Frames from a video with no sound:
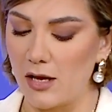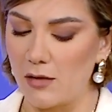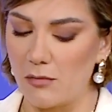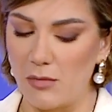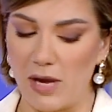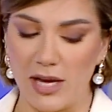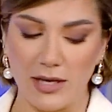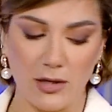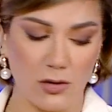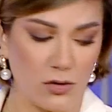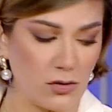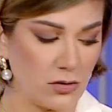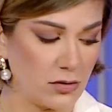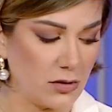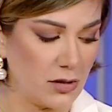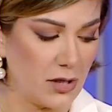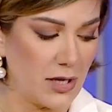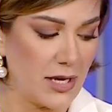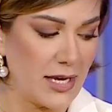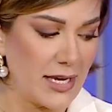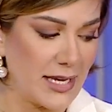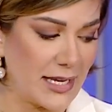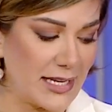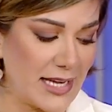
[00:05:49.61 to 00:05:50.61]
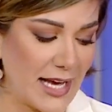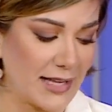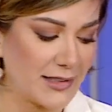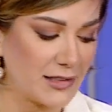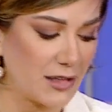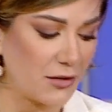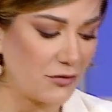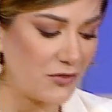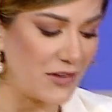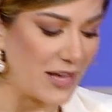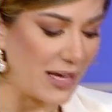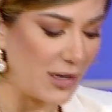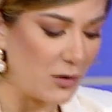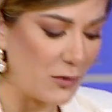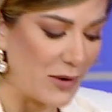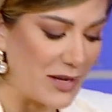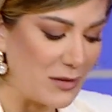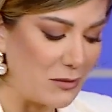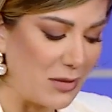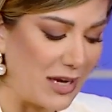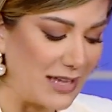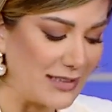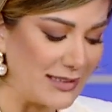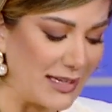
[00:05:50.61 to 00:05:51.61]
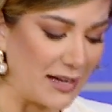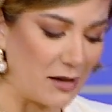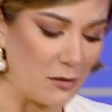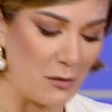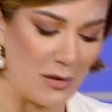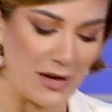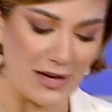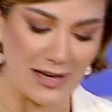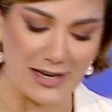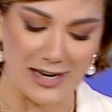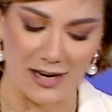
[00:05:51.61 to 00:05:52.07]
مع لون يعني حتى في الوان بعد اغمق